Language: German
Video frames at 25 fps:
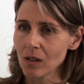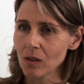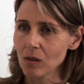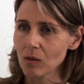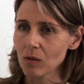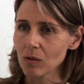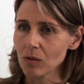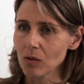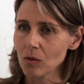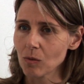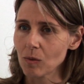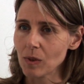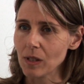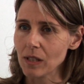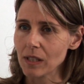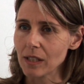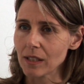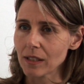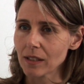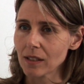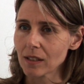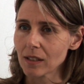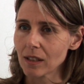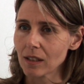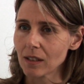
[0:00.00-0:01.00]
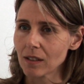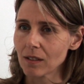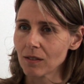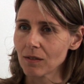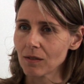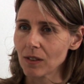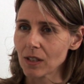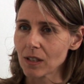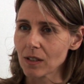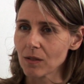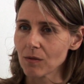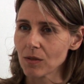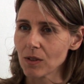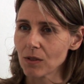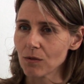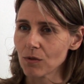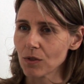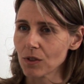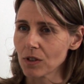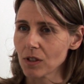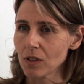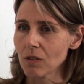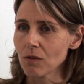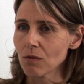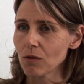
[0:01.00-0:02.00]
und überlegen dann, was wir für
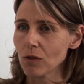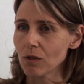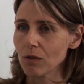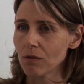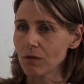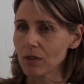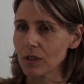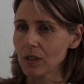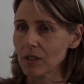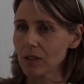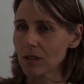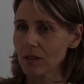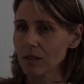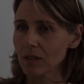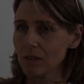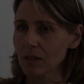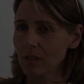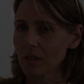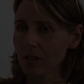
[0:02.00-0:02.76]
sinnvoll finden.